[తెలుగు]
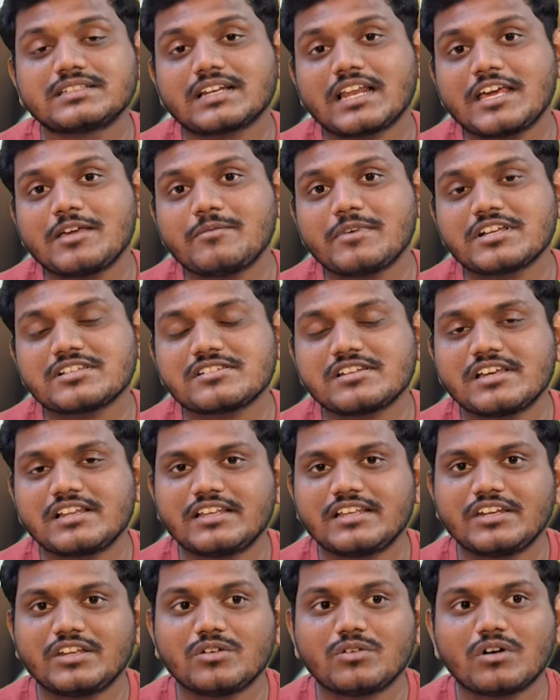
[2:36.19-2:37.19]
క్లైమాక్స్లో
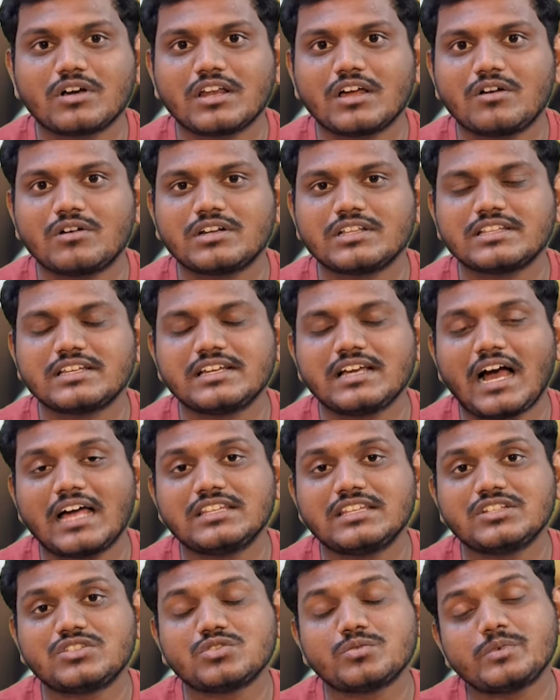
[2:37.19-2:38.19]
ఏలియన్ ఇంకొకలా ఉంటుంది
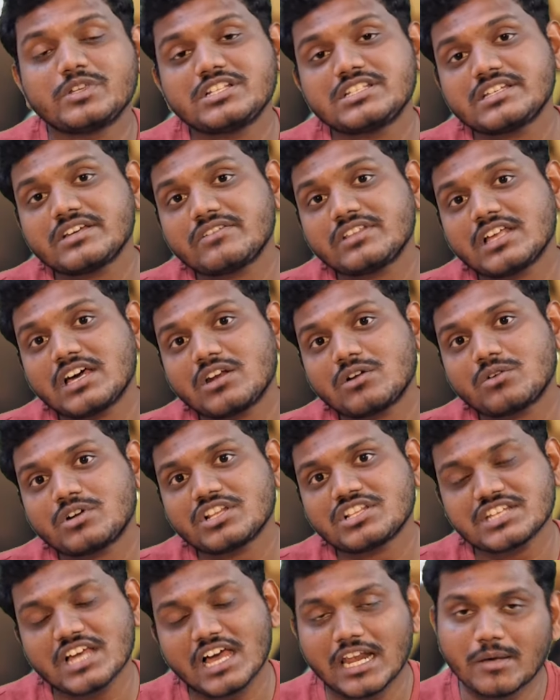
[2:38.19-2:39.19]
అది చూపించే విధానం
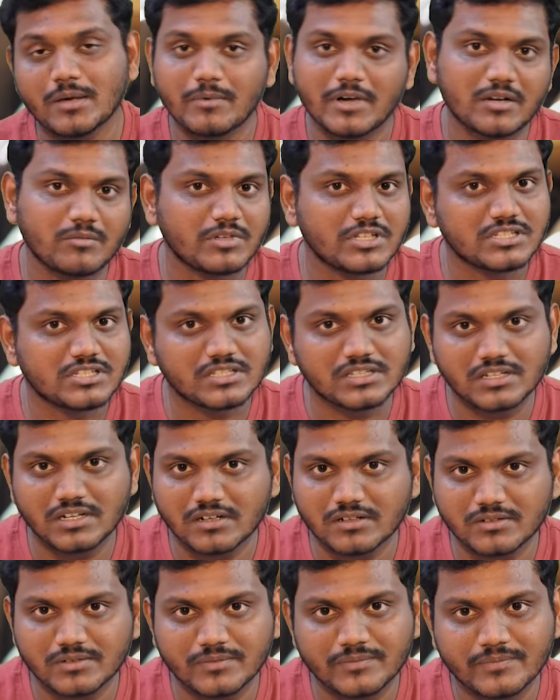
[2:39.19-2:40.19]
కూడా చాలా బాగా అనిపించింది
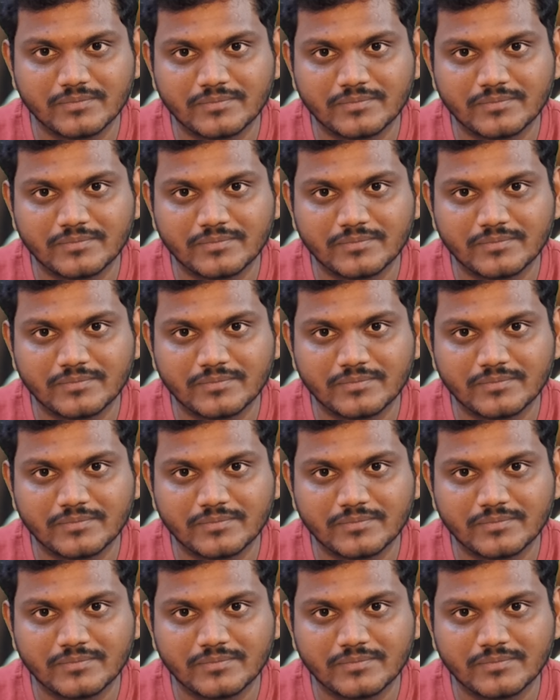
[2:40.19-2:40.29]
నాకు